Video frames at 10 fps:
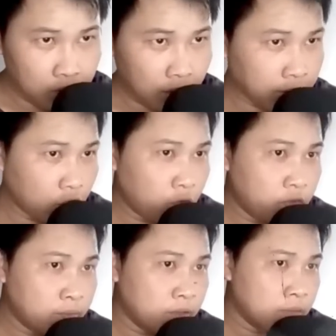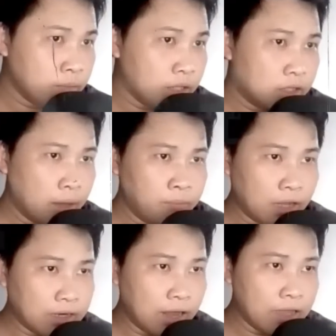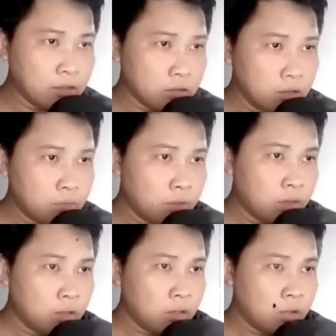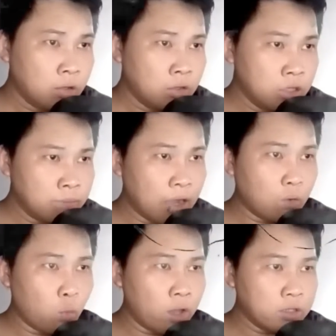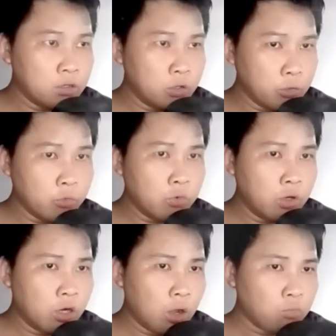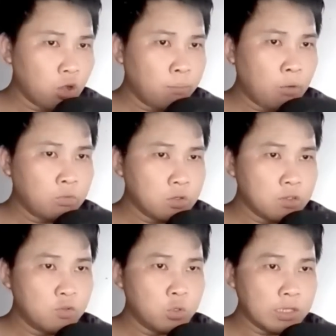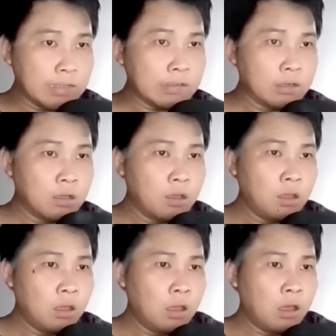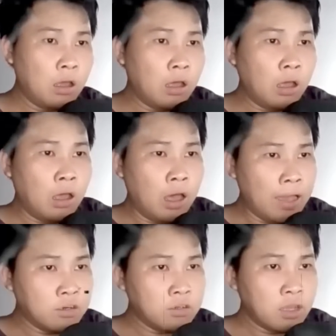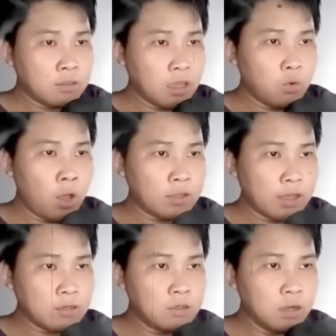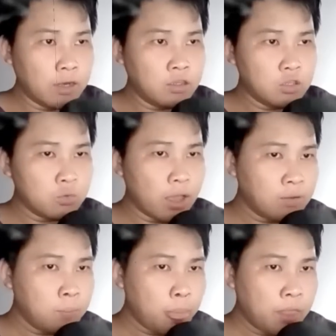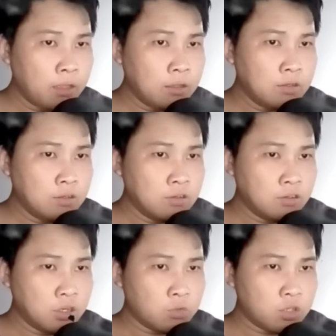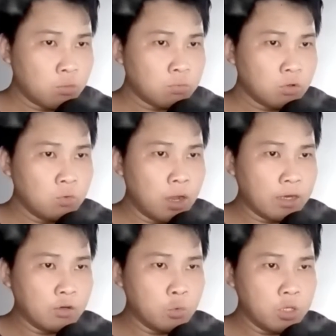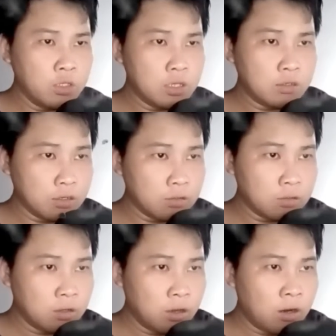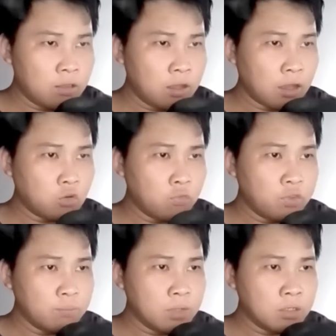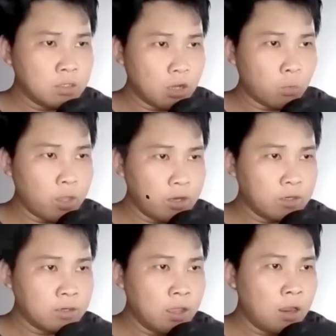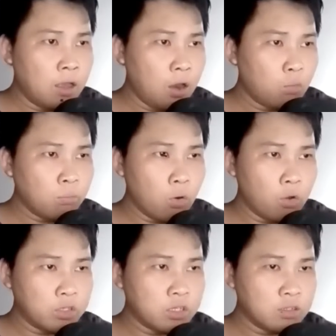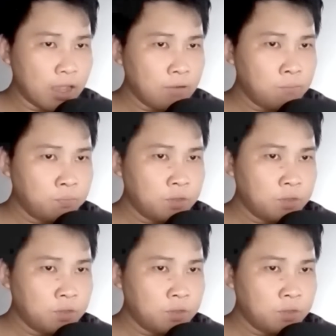thân thể của Viên Minh bị chém thành hai nửa, nhưng mà ngoài dự liệu không có máu tươi xuất hiện. Hai nửa thân thể hóa thành hư ảnh tiêu tán. Sâu trong ngũ hành huyễn diệt trận, thân ảnh của Viên Minh chợt lóe lên, lau mồ hôi trên trán.